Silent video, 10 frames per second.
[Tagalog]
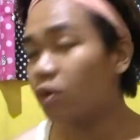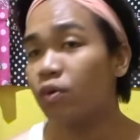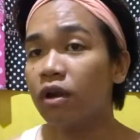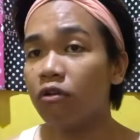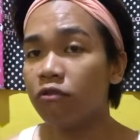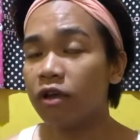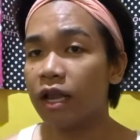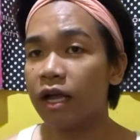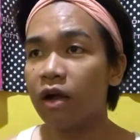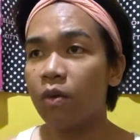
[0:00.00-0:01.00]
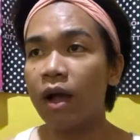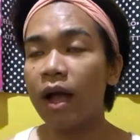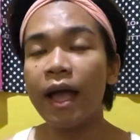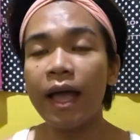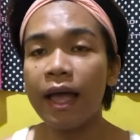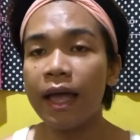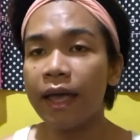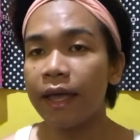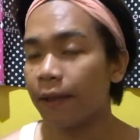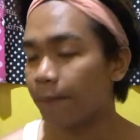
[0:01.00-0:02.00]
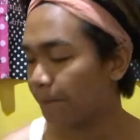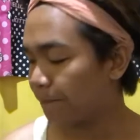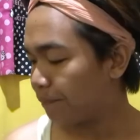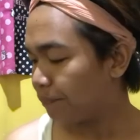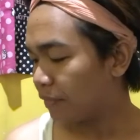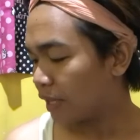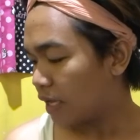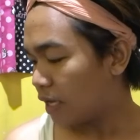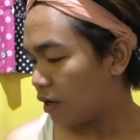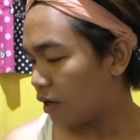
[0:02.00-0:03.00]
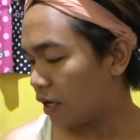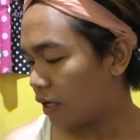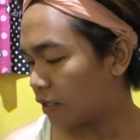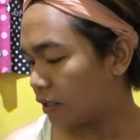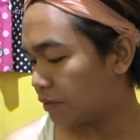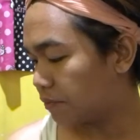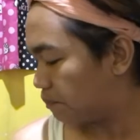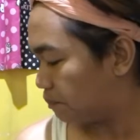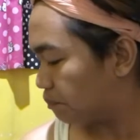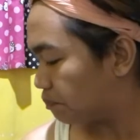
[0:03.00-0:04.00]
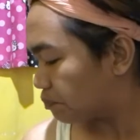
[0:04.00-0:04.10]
So, ang una kong ginagawa ay um,